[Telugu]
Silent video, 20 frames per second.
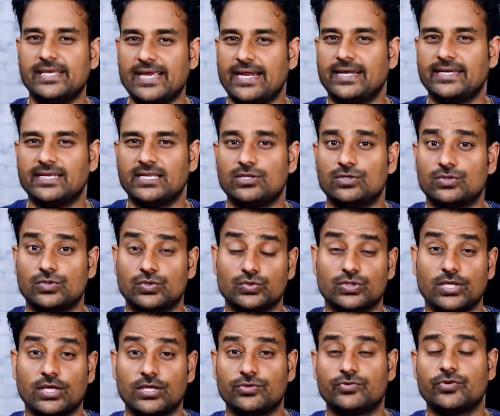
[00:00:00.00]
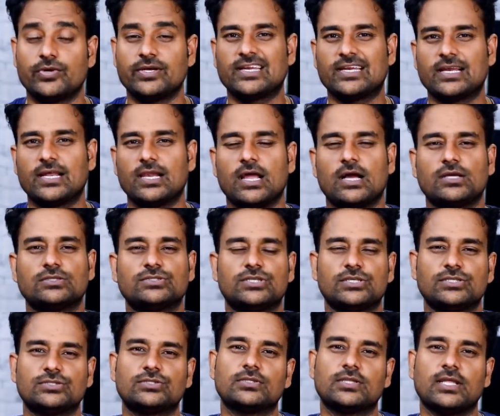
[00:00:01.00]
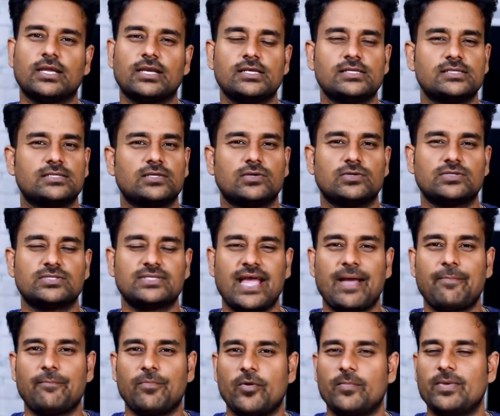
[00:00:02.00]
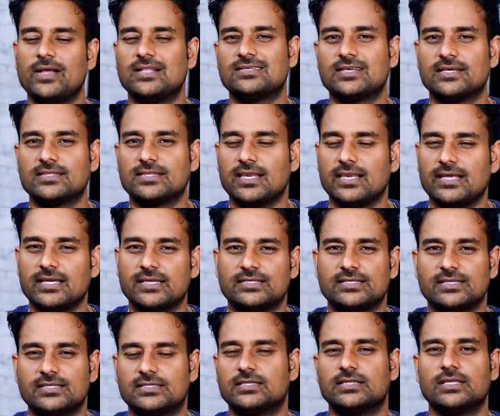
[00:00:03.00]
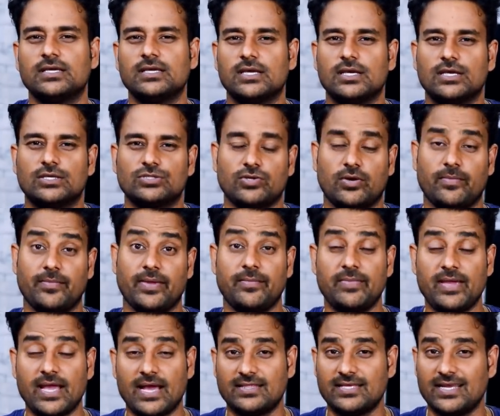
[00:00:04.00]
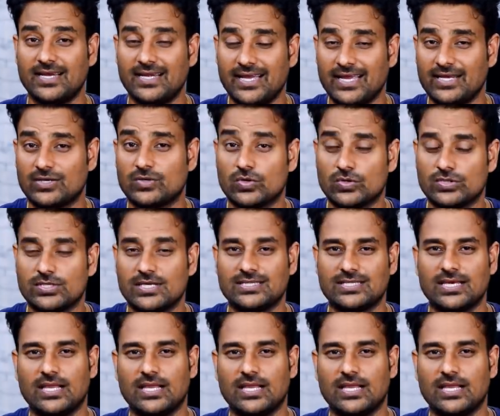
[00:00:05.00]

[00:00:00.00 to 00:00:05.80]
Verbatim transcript: ఎయిటీన్ టూ థౌజండ్ ట్వంటీన లాంచ్ చేస్తుందని సో శామ్ మొబైల్స్ అయితే లీక్ చేసింది సో మేబీ అదే డేట్ రోజు అయితే